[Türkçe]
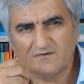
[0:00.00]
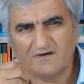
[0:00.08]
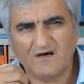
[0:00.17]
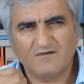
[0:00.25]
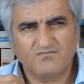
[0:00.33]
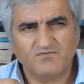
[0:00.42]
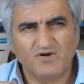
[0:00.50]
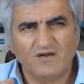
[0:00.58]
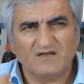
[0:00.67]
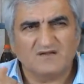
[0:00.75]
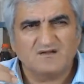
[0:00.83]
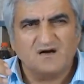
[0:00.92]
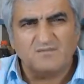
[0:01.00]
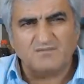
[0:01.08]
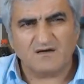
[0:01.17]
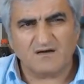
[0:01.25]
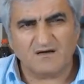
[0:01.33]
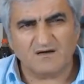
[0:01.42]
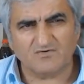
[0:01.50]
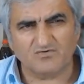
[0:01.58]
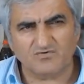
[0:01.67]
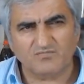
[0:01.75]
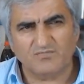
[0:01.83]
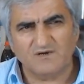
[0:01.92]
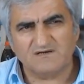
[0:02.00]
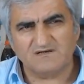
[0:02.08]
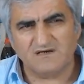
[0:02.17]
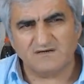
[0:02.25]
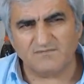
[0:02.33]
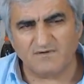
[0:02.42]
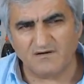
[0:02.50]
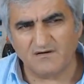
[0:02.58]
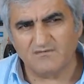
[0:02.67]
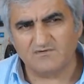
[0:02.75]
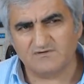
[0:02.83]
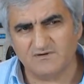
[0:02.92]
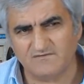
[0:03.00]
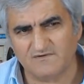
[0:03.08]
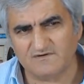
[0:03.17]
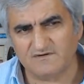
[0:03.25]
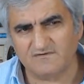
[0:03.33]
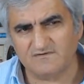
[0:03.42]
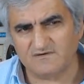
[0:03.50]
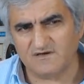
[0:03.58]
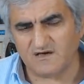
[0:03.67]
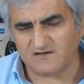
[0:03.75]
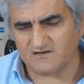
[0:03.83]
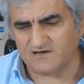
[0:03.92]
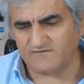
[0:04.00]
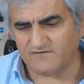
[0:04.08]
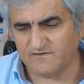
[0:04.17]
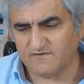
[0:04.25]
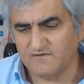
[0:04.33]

Ya böyle iltihaplar akıyor. Bezler bağlamışlar vesaire vesaire her tarafı.